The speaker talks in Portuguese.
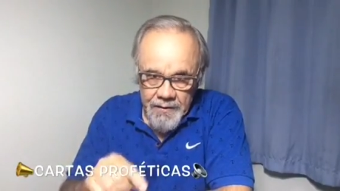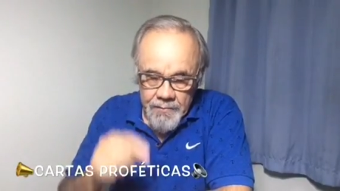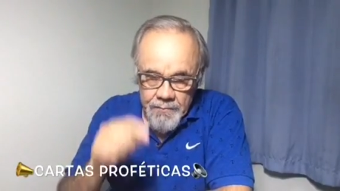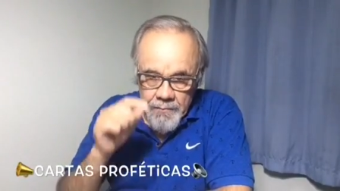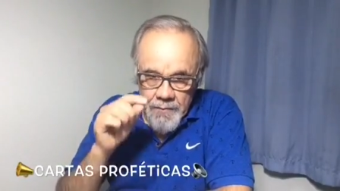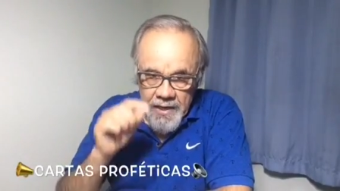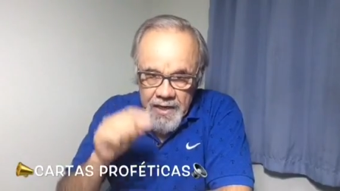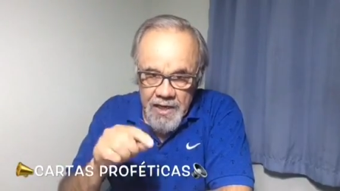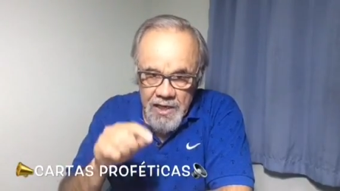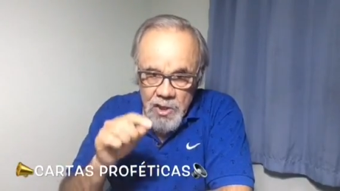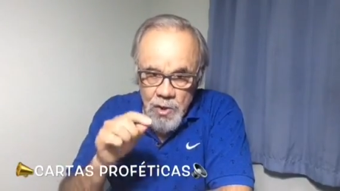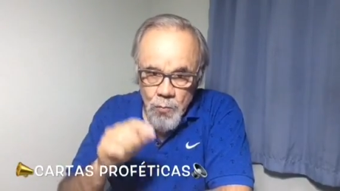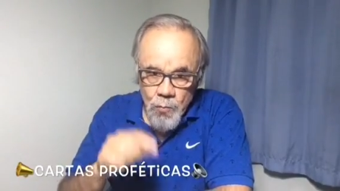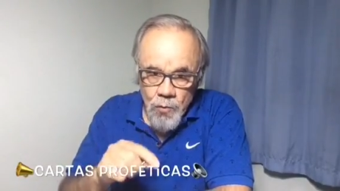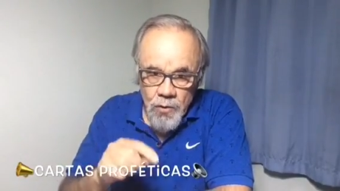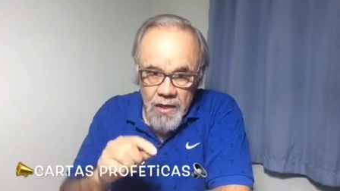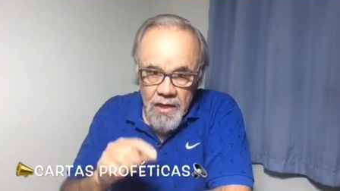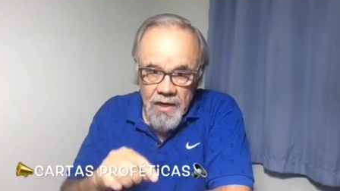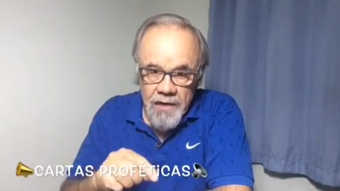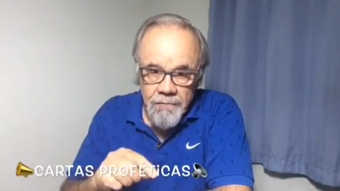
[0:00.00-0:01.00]

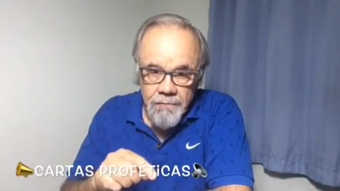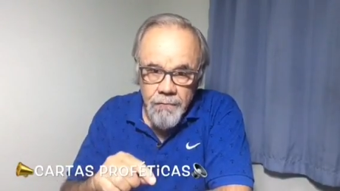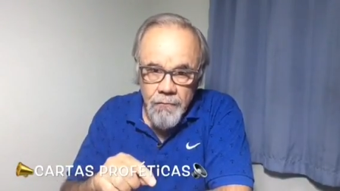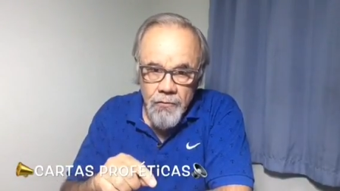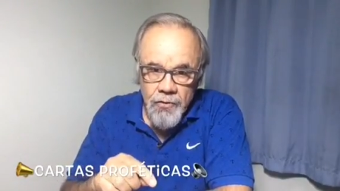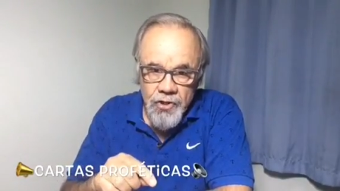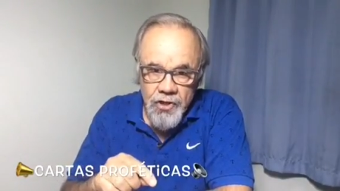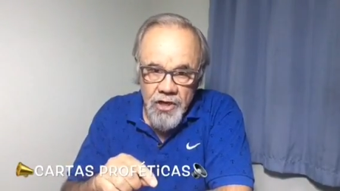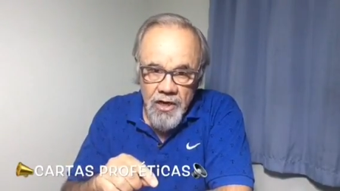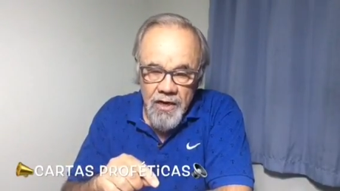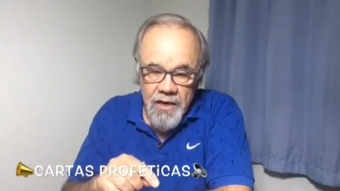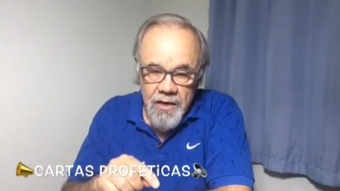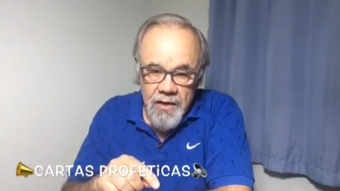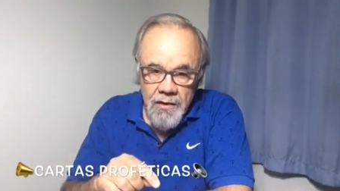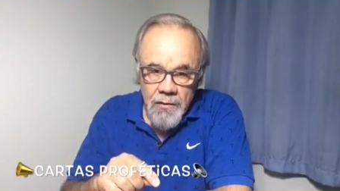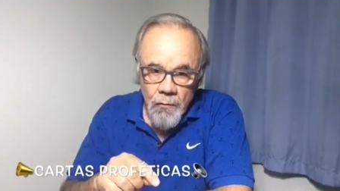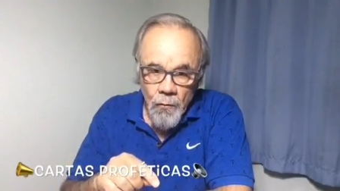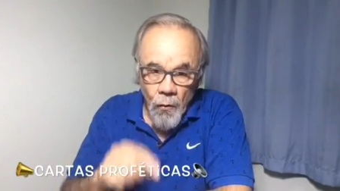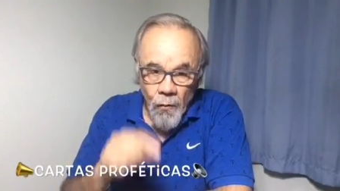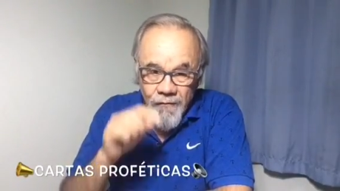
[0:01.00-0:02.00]
mesmo que ele fuja
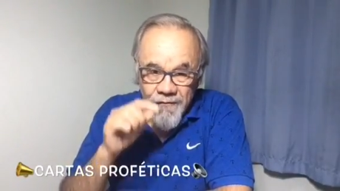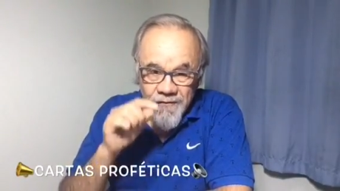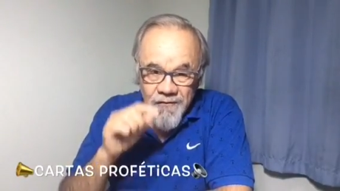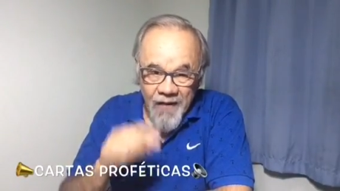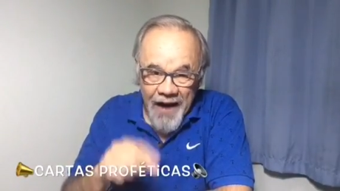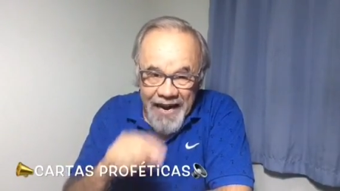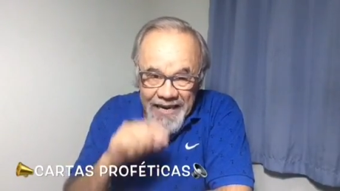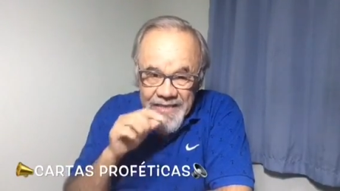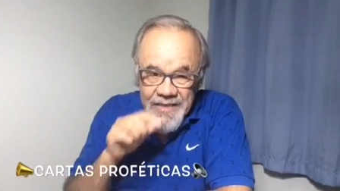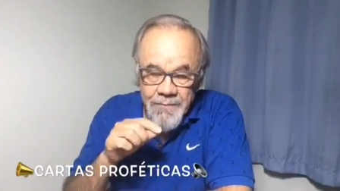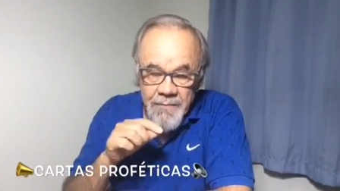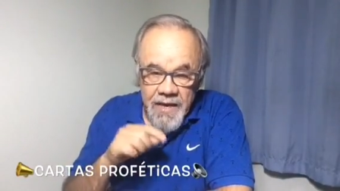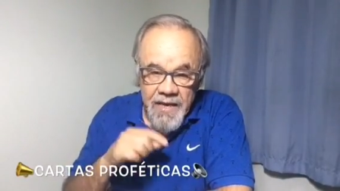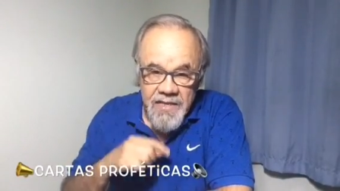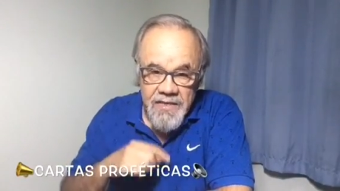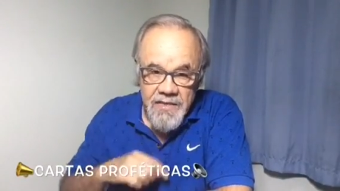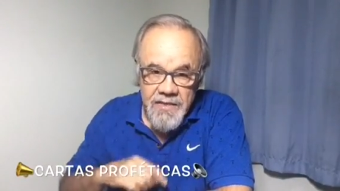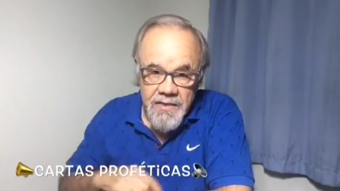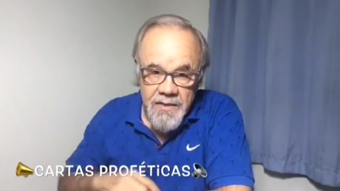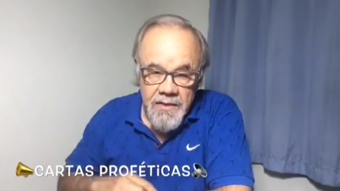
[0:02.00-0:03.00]

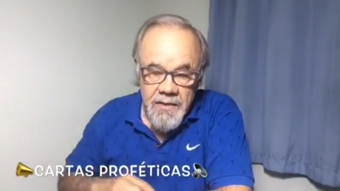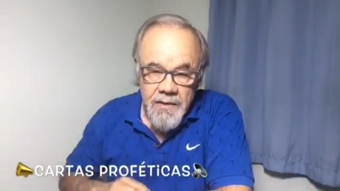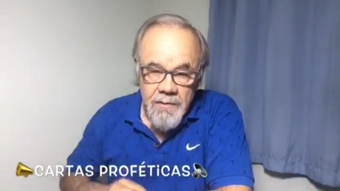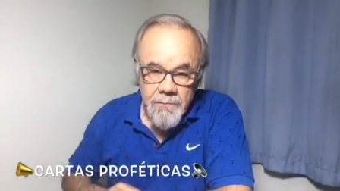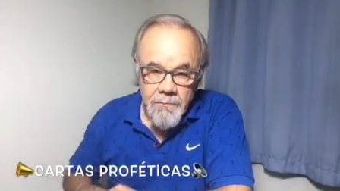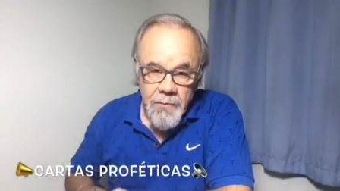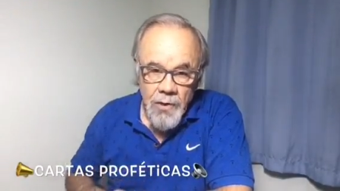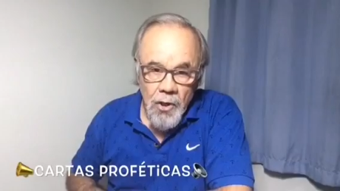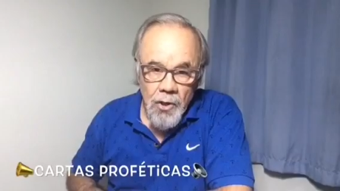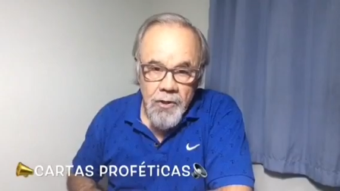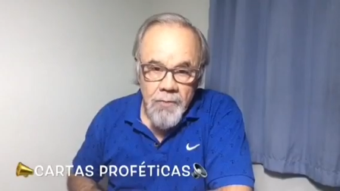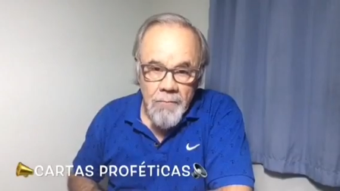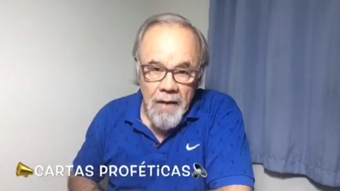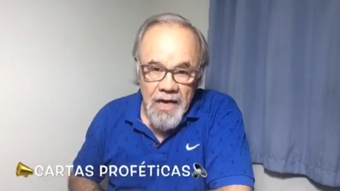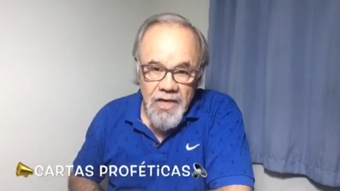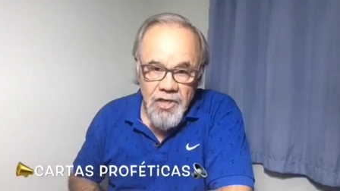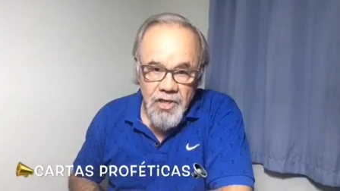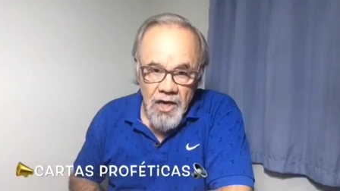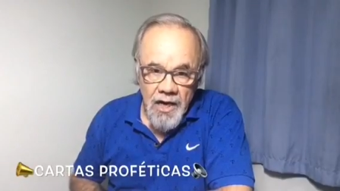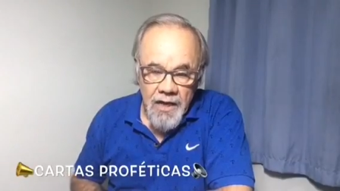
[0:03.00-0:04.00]
covardemente para a
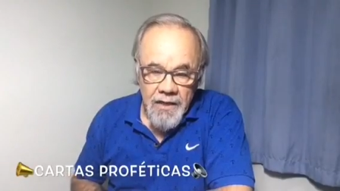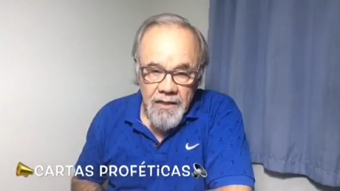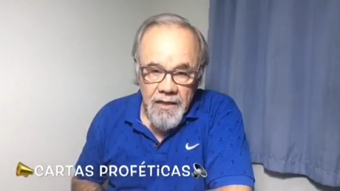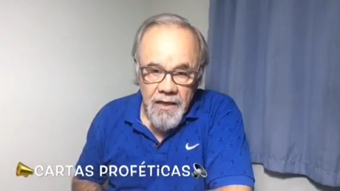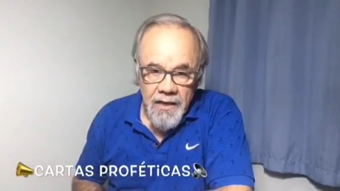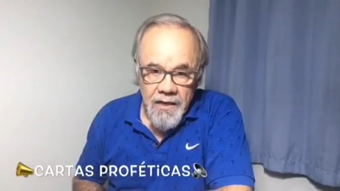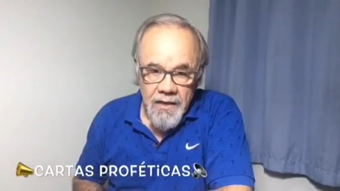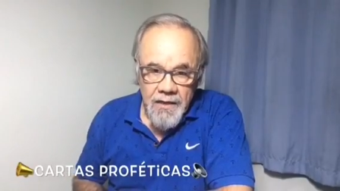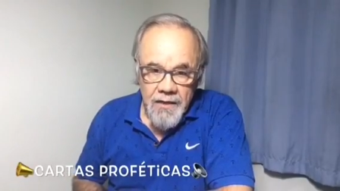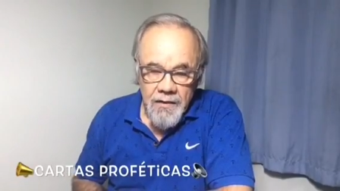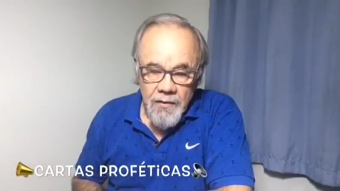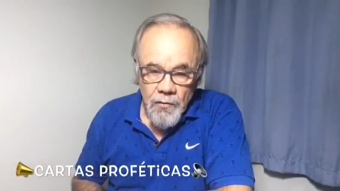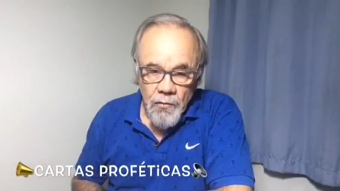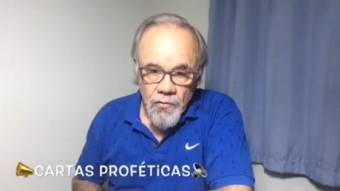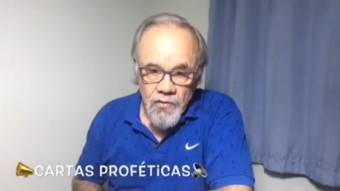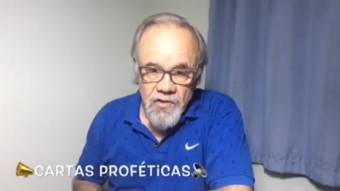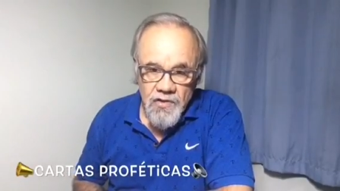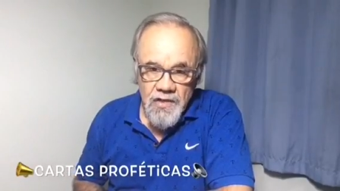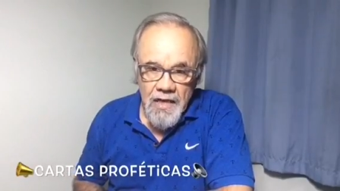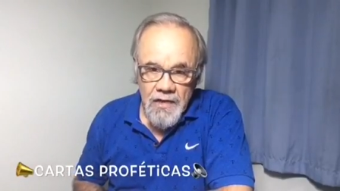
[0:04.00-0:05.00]
embaixada
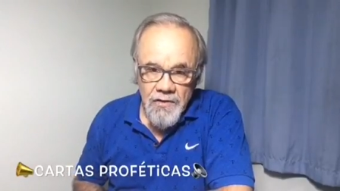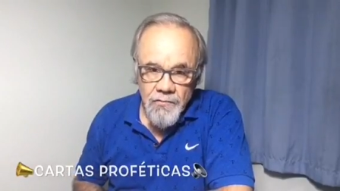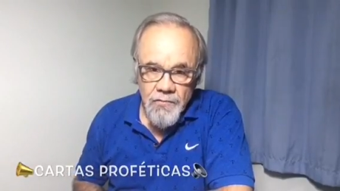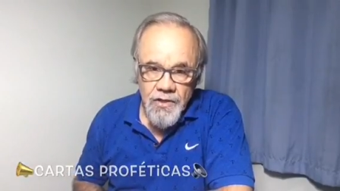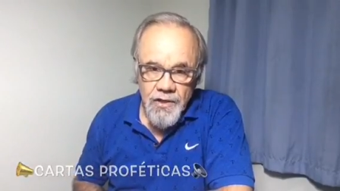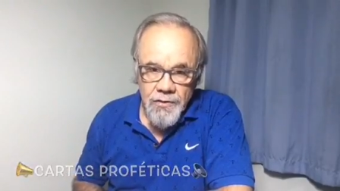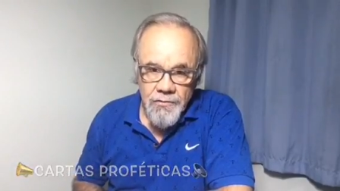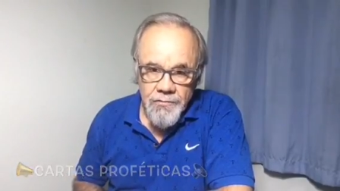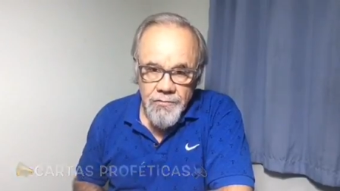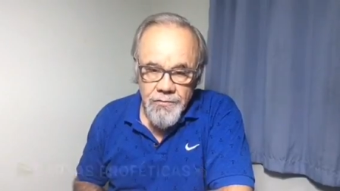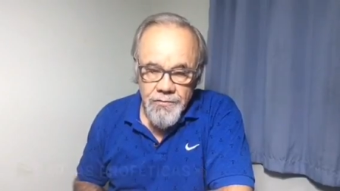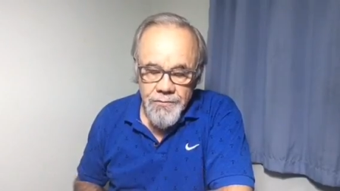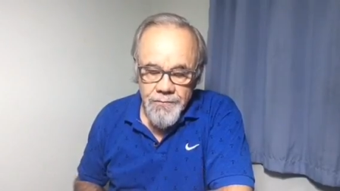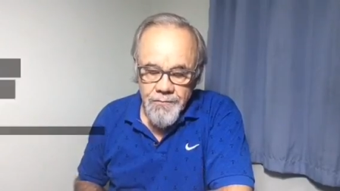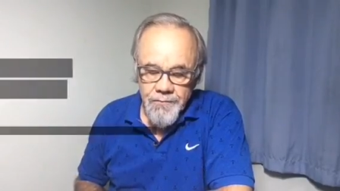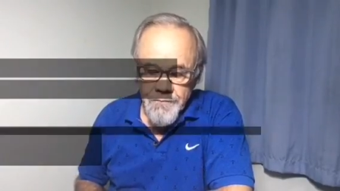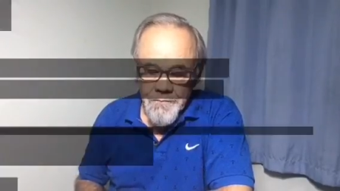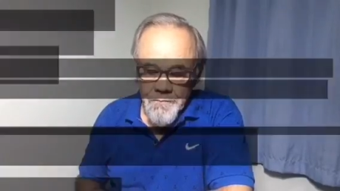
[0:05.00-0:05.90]
dos Estados Unidos.